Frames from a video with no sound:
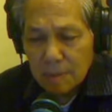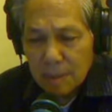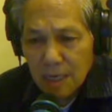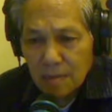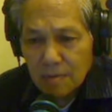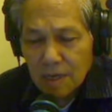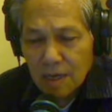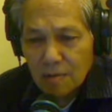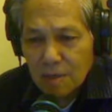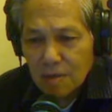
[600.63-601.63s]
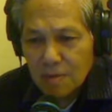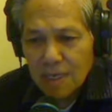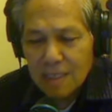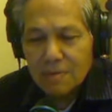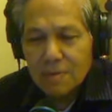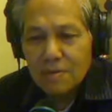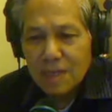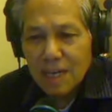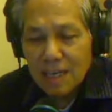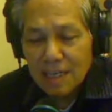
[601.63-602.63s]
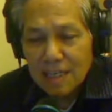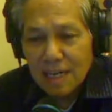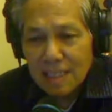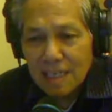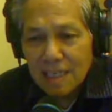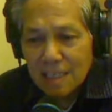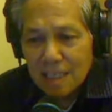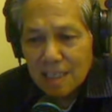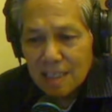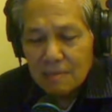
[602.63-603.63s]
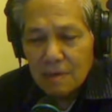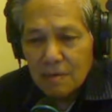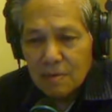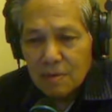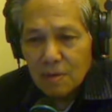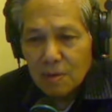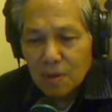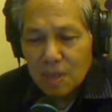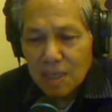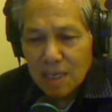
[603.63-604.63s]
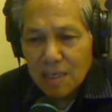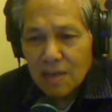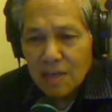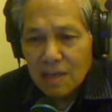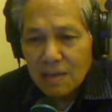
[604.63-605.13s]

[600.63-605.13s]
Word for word: Dạ không, ông không hề tiếp xúc với các nạn nhân nhưng mà ông mới đổ tội là cái đó là